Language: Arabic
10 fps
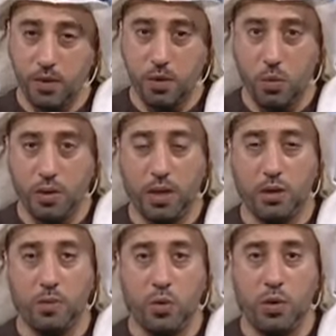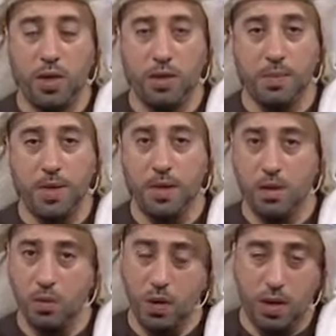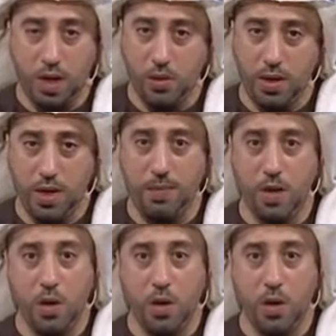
وتختموه لاسمه والله أعلم